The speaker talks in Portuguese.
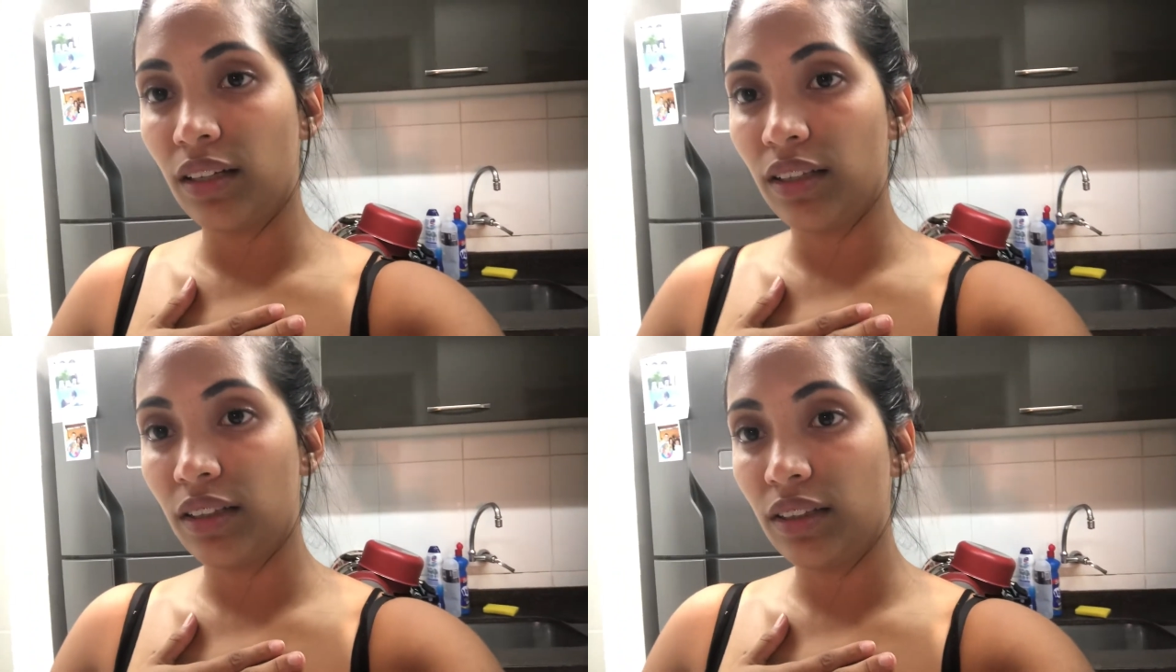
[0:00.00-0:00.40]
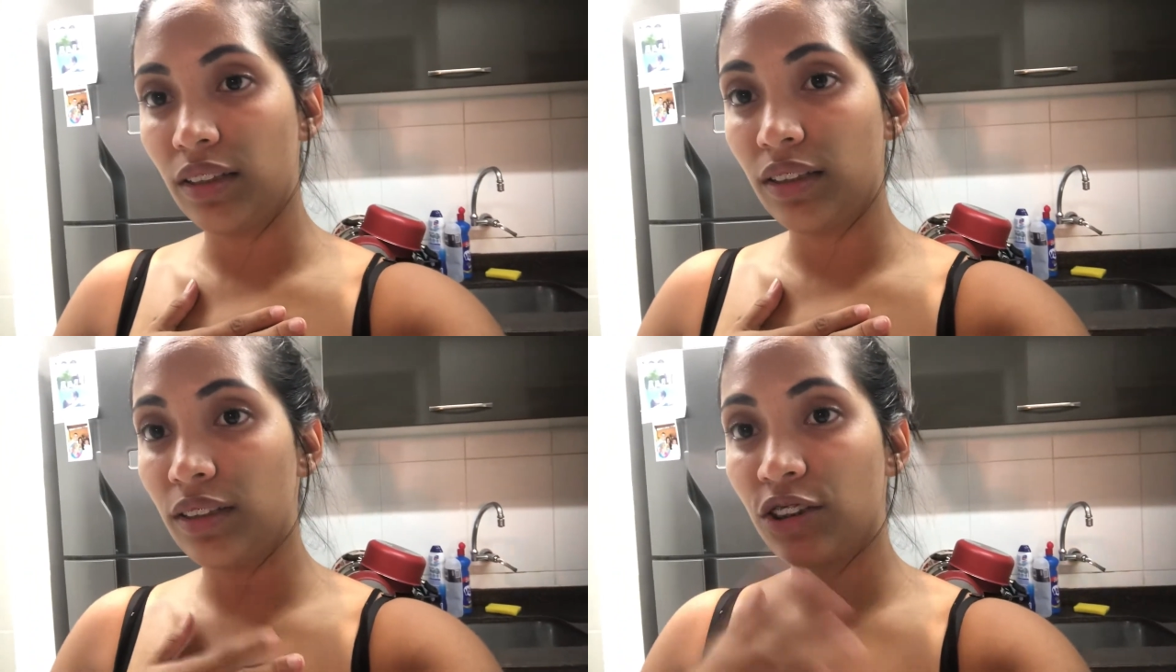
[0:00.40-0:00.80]

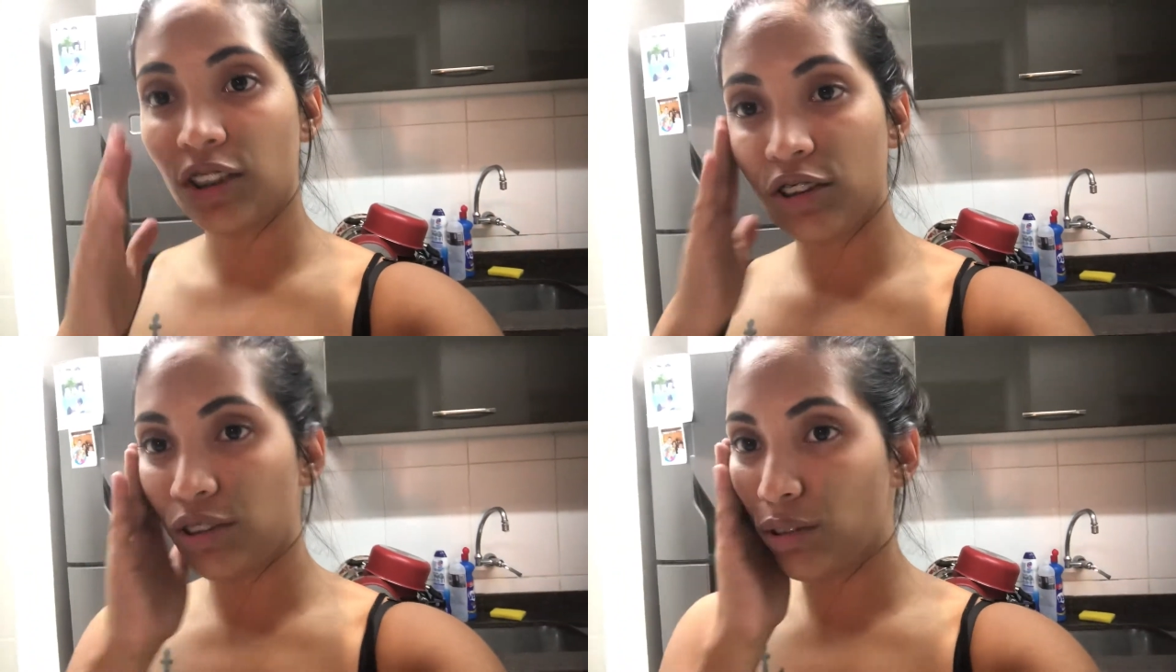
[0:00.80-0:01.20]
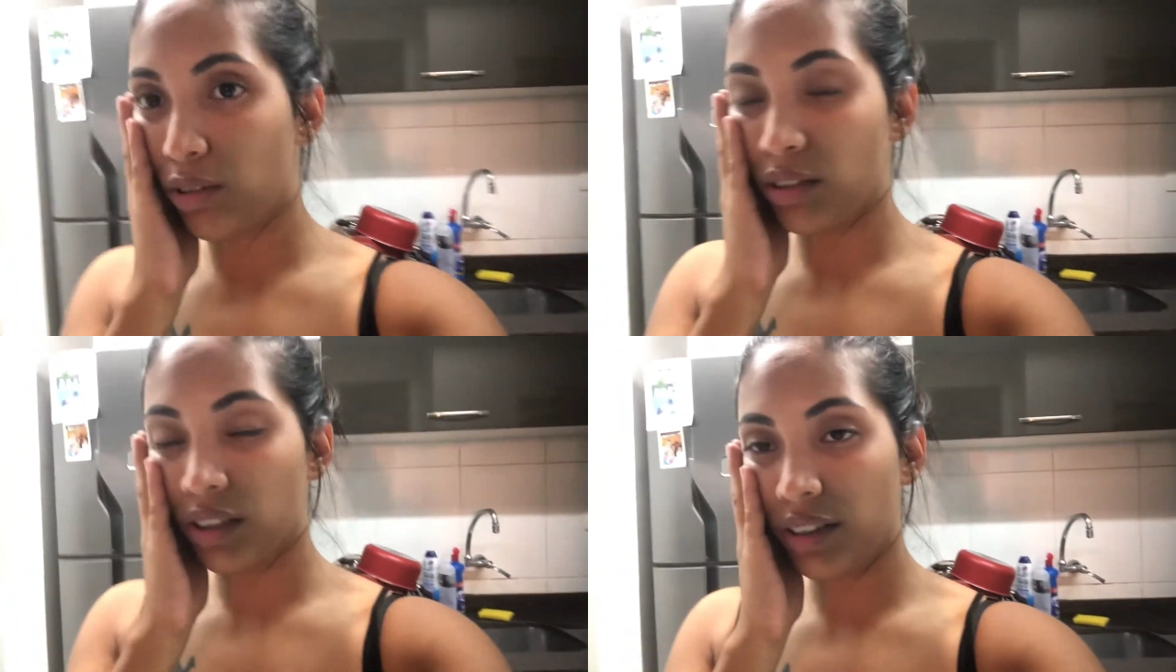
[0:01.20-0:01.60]
E, gente, eu
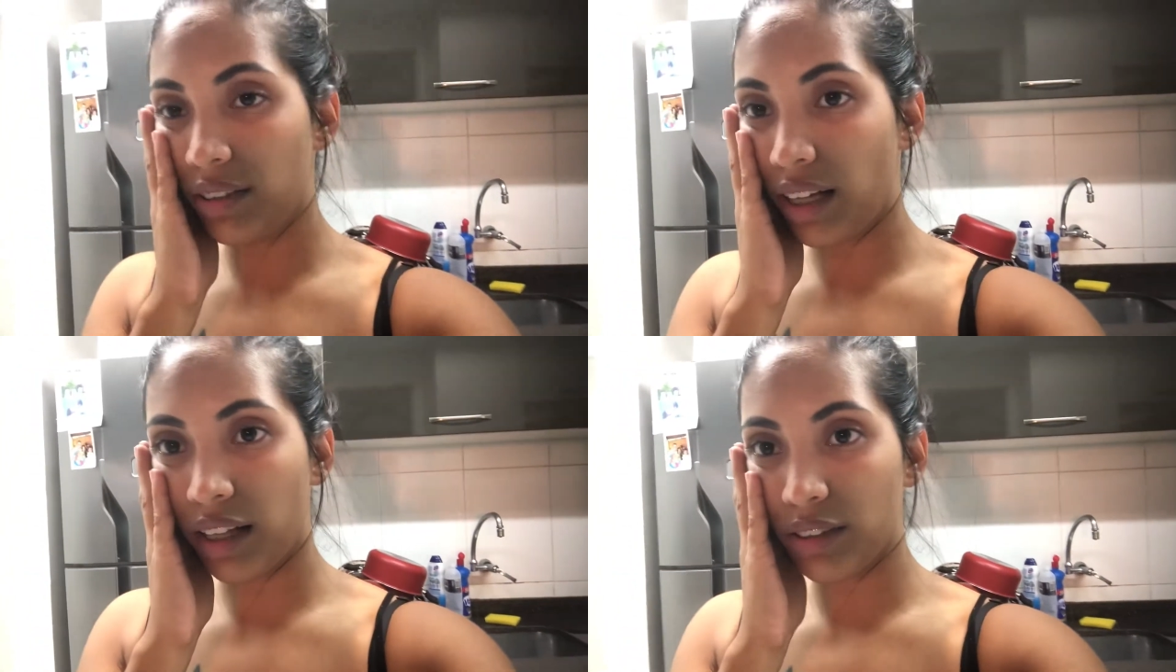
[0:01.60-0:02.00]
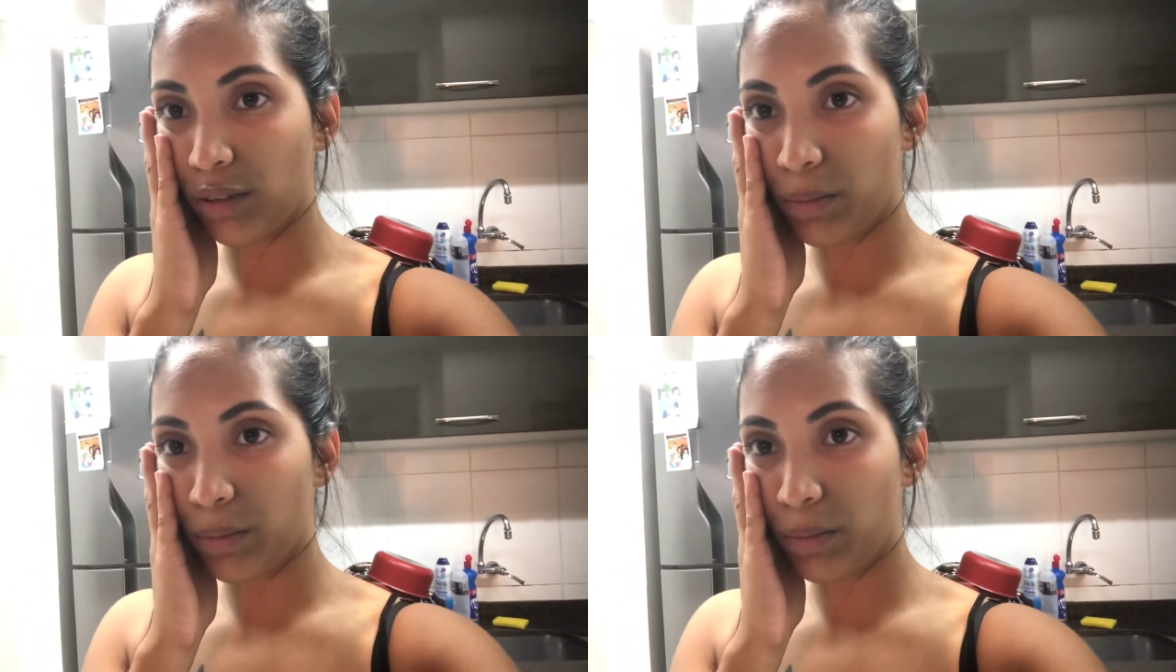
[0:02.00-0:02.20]
tô encantada, tô